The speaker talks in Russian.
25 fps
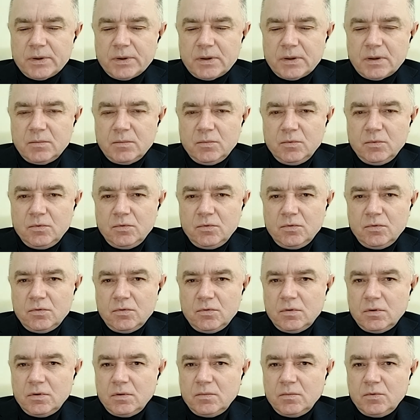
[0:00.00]

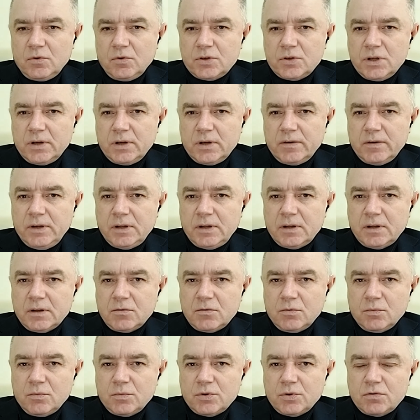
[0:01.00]
Потому можно говорить о
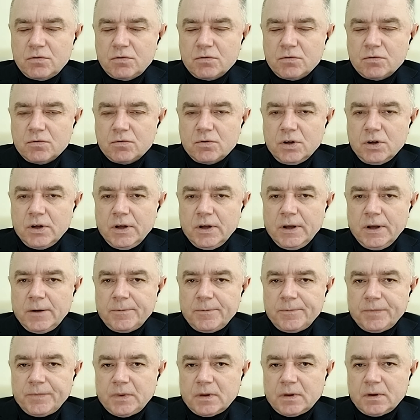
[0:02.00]
том, что
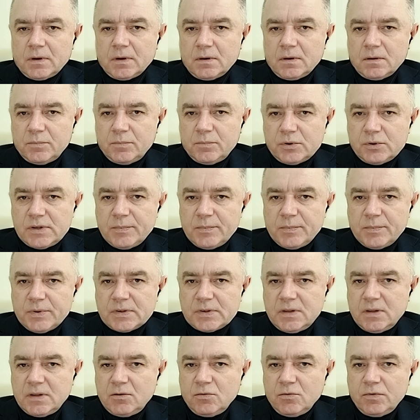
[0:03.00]
Э, после
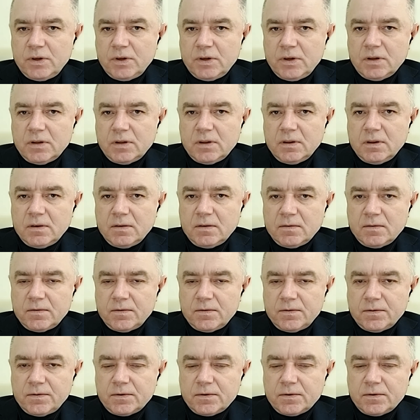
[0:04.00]
постановки э,